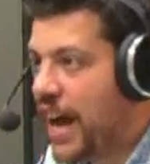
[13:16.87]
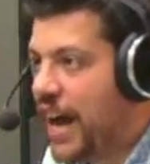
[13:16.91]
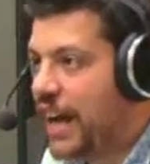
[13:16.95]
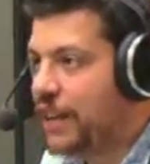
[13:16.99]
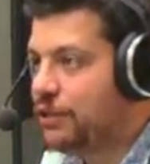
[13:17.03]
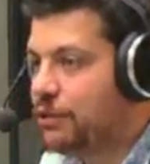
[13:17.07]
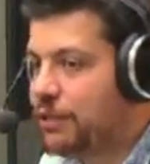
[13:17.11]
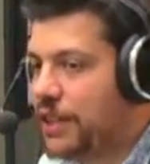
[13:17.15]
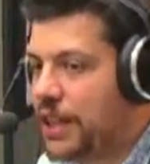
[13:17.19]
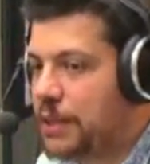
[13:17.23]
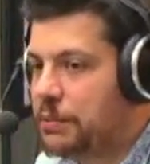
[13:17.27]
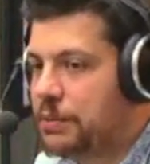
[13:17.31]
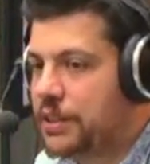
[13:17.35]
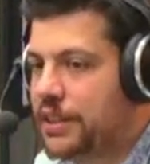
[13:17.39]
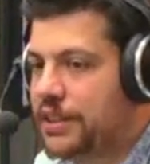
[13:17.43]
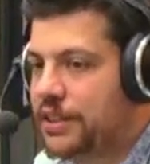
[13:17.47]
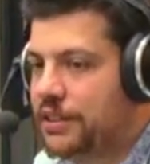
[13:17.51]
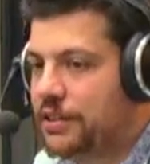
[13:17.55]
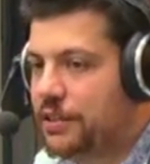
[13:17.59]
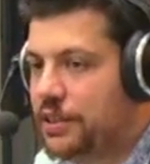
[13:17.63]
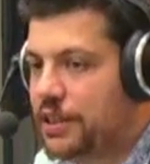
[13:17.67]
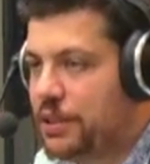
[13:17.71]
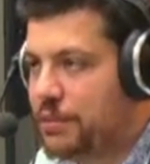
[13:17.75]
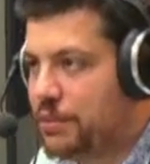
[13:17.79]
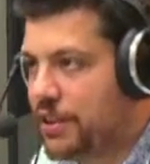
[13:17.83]
А тут надо было
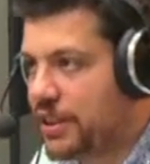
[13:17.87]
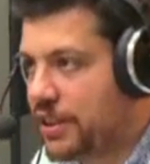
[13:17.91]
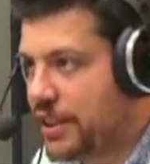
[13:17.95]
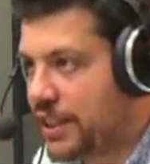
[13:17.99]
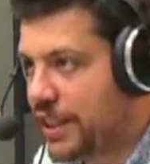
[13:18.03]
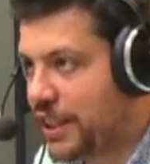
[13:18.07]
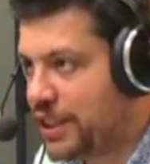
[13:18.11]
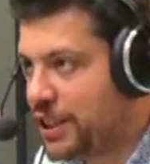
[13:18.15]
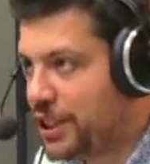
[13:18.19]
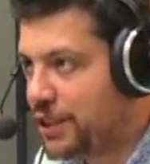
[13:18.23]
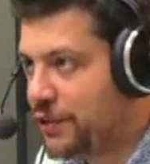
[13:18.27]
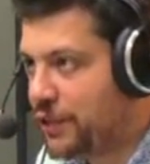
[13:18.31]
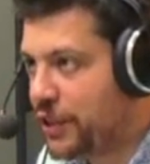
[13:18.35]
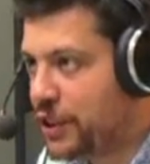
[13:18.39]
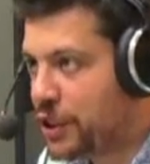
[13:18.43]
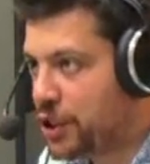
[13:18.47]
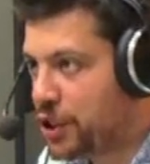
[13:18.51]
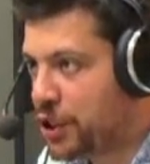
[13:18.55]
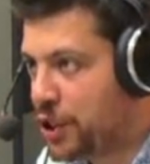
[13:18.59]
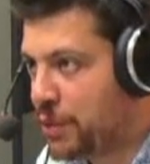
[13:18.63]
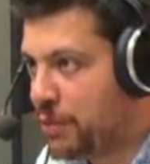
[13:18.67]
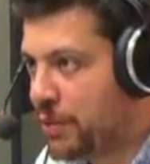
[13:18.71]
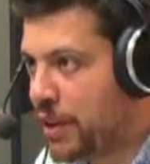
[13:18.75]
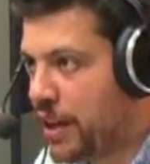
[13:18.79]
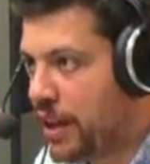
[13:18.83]
делать именно заходить в
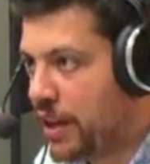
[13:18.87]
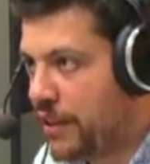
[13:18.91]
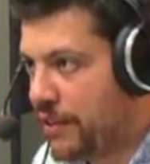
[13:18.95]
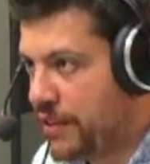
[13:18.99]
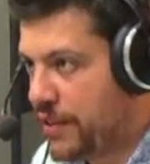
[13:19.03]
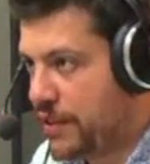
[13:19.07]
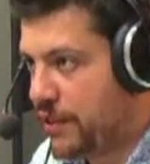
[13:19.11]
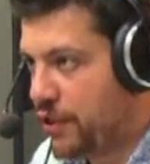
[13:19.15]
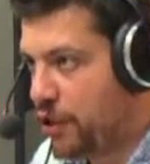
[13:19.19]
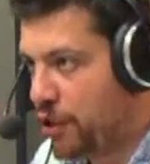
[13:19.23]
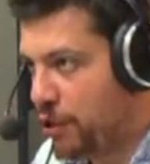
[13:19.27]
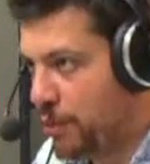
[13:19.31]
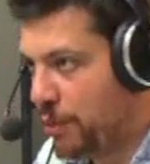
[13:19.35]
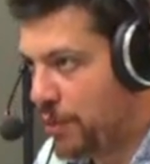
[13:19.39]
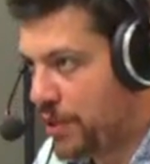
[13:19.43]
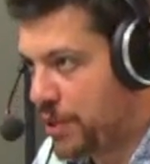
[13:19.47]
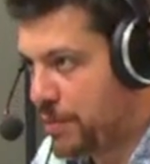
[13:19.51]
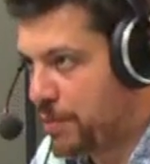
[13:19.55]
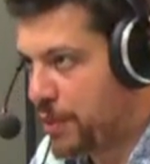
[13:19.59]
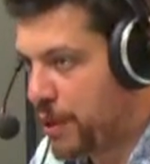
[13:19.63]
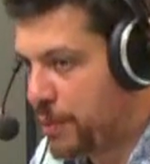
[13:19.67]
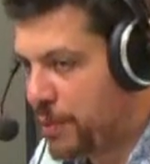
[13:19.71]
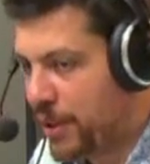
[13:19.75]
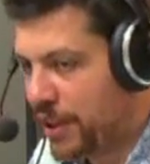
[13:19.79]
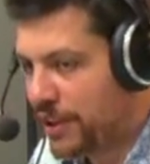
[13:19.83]
режим в своем
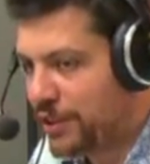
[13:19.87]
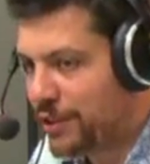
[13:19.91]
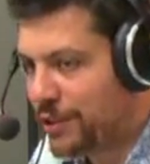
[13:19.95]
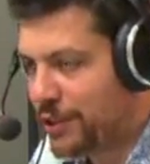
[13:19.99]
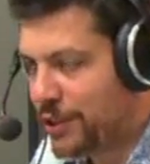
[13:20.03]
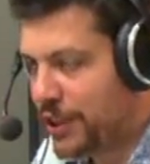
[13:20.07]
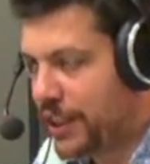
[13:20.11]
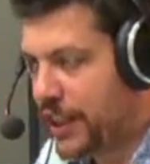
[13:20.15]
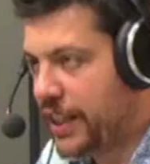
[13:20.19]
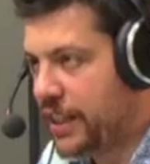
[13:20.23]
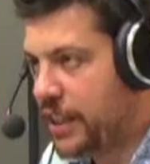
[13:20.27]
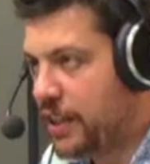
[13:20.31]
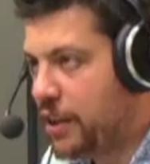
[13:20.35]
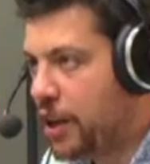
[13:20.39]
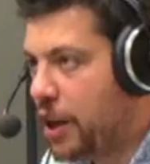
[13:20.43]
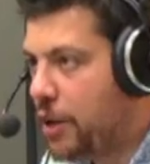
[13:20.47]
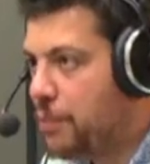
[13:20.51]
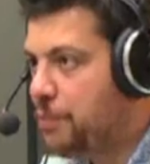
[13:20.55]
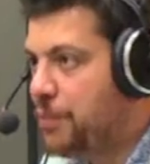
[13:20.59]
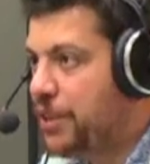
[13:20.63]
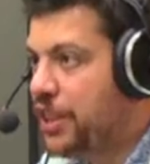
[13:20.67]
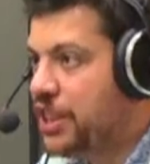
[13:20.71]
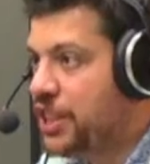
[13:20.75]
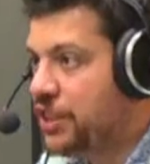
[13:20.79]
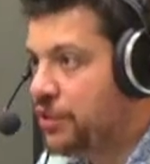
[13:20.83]
Сбербанк онлайне,
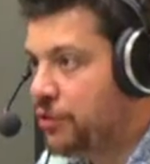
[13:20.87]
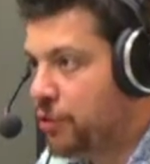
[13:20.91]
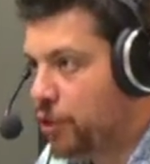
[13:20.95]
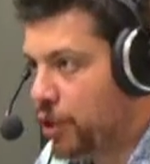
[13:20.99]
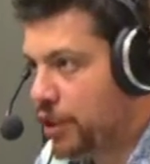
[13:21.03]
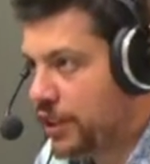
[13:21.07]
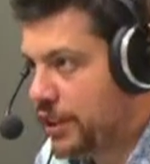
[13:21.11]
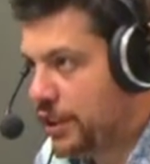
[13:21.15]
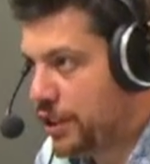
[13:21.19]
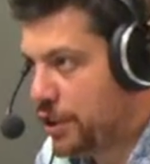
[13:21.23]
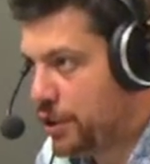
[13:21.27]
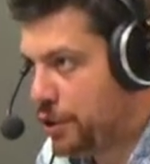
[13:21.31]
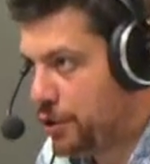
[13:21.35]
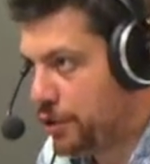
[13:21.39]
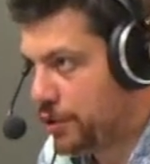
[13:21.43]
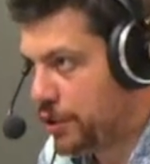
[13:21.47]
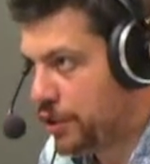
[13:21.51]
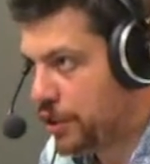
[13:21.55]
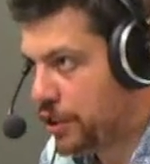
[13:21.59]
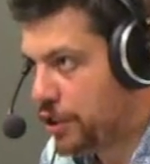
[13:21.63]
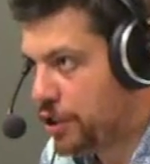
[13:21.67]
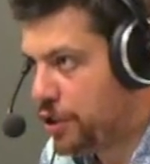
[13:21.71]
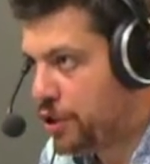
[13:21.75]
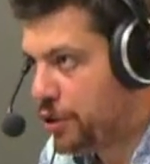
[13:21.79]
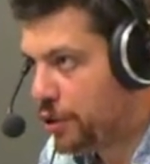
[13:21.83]
перевод со счета
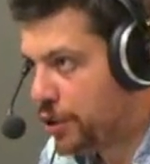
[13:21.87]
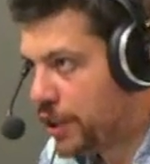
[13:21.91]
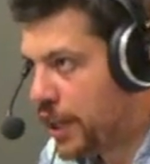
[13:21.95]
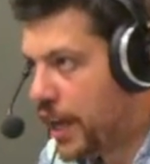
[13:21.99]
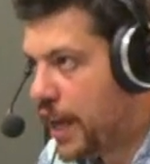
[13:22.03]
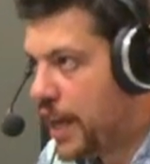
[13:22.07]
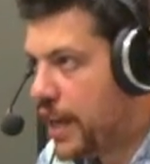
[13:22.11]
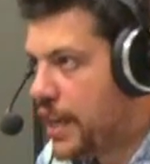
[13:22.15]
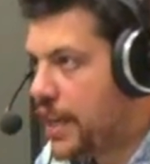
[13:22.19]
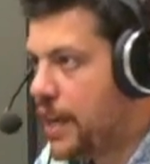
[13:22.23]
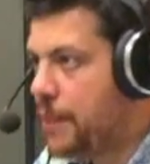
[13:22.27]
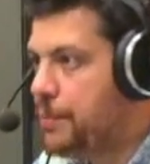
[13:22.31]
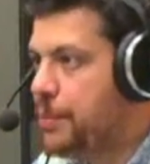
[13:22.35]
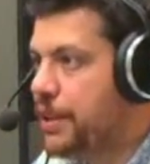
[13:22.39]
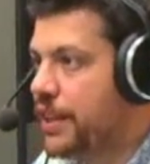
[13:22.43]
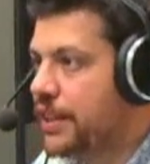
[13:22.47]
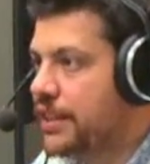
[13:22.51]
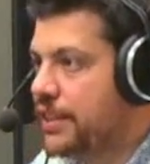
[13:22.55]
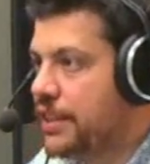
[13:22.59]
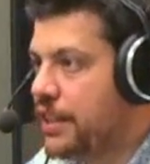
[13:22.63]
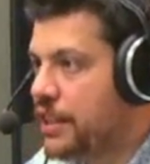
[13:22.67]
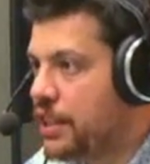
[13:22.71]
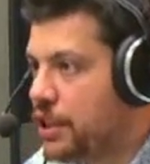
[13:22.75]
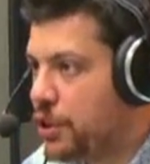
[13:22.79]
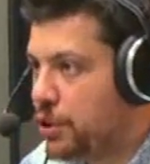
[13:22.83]
на счет, и
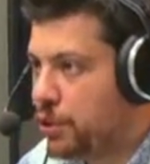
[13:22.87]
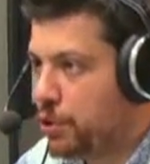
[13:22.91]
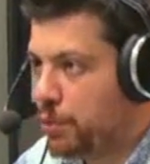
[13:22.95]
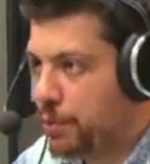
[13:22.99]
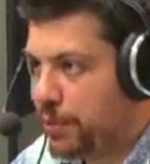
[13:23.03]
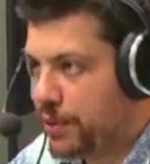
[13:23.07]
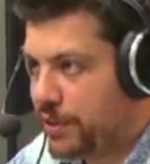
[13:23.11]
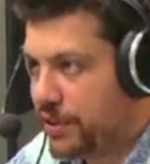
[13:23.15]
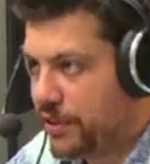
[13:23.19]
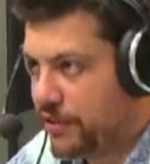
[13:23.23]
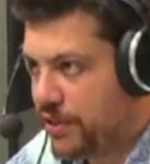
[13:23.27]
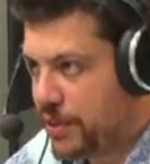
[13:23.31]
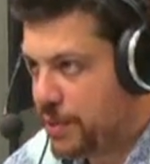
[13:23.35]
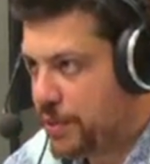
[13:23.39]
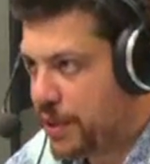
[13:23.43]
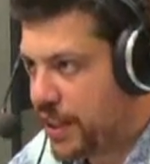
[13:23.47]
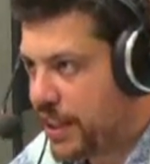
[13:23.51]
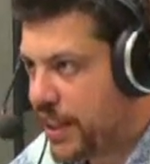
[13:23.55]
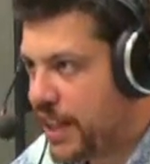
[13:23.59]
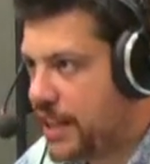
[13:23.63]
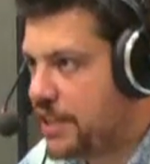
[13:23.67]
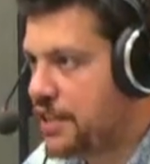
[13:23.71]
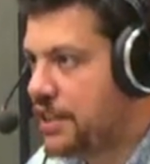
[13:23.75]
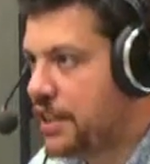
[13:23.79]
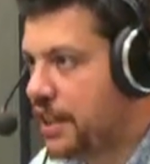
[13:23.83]
операционисту в
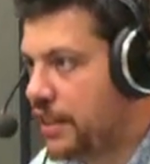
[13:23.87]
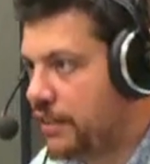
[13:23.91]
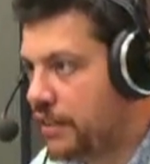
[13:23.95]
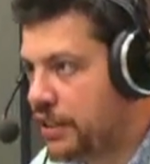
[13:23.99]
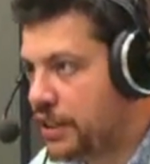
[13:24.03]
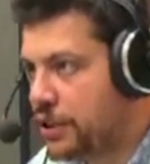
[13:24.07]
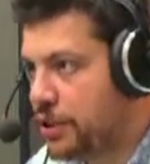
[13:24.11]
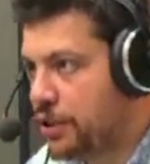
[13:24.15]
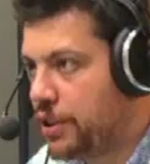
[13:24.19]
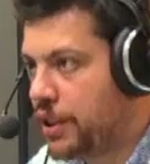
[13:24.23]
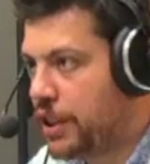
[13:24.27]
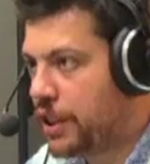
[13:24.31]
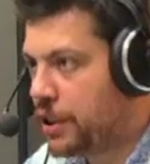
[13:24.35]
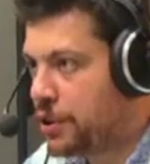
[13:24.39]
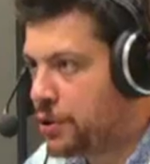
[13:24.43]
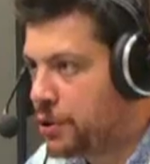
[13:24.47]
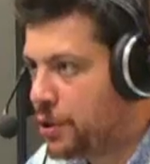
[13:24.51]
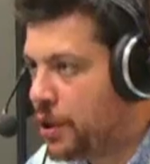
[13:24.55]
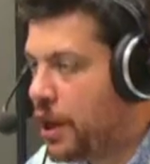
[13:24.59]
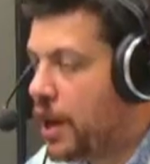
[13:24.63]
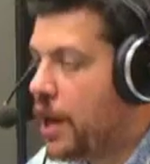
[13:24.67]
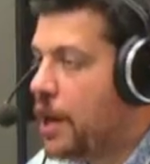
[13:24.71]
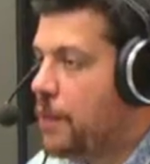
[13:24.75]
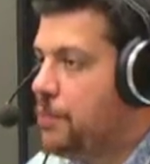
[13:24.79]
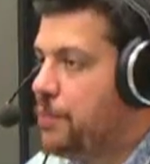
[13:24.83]
Сберкассе говорить, что я
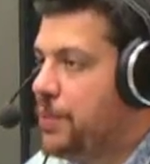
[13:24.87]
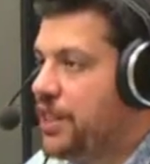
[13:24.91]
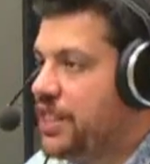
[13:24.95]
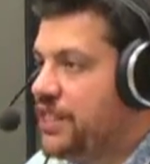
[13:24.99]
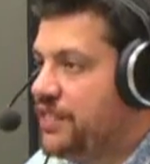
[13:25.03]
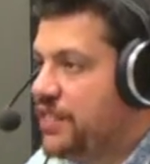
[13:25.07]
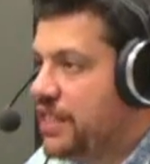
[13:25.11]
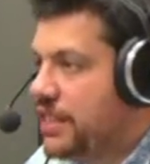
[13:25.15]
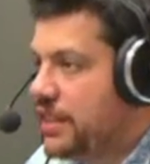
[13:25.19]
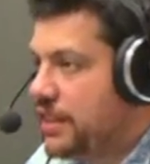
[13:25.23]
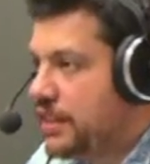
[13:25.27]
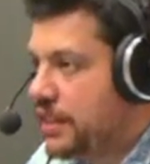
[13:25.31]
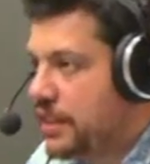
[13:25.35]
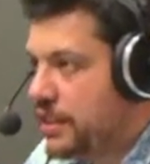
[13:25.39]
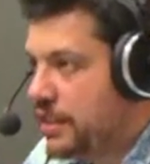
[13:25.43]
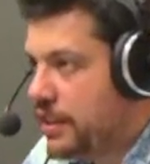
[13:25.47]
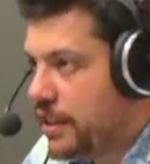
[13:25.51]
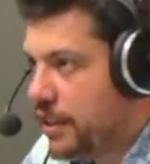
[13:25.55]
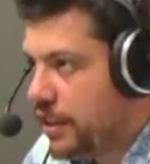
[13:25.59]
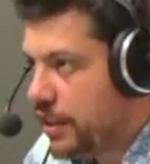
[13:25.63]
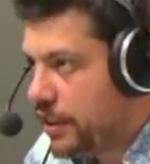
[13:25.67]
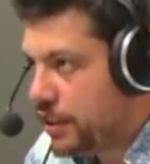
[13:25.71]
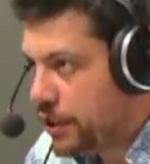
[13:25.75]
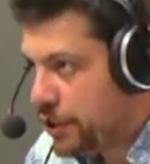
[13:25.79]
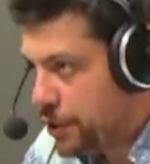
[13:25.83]
хочу перевести
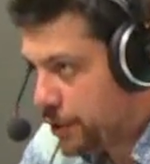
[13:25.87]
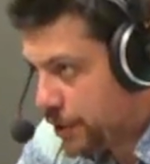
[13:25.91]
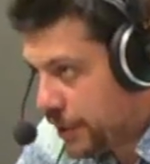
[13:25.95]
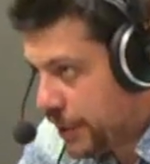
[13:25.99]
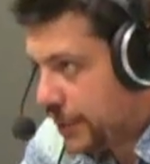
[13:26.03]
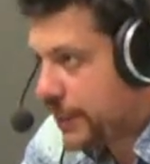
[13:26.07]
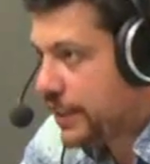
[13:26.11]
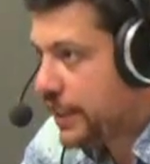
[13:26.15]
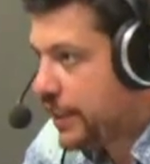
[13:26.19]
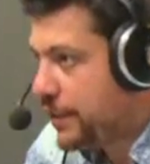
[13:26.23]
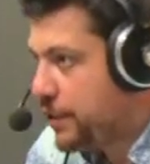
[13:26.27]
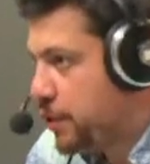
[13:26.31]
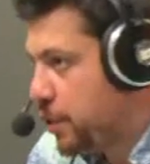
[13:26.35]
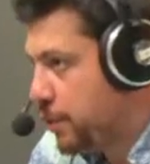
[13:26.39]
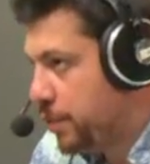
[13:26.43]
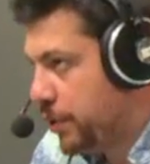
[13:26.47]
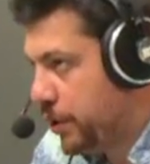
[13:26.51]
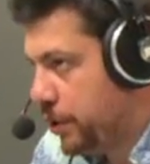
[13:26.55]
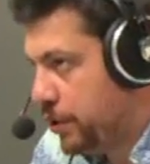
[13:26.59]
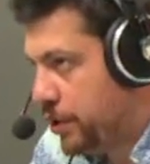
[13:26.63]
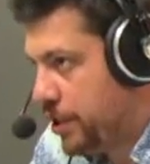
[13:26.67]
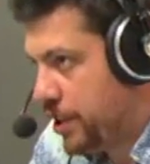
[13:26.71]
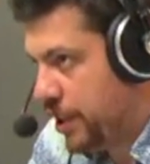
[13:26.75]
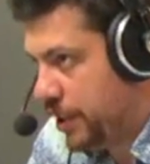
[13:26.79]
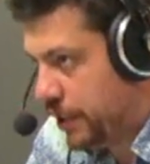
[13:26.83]
деньги на счет, и тогда все
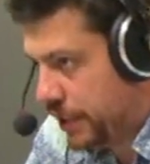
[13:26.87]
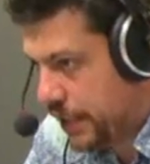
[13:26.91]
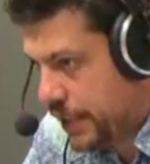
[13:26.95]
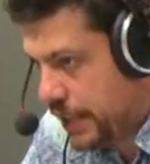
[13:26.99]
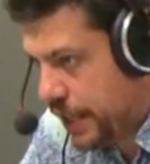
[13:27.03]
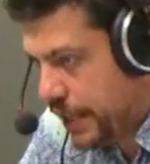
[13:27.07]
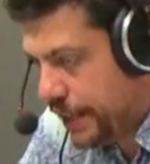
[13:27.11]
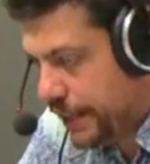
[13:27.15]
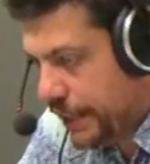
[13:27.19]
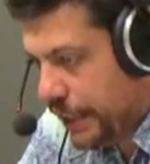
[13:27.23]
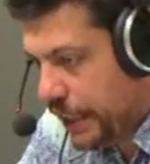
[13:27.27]
получалось.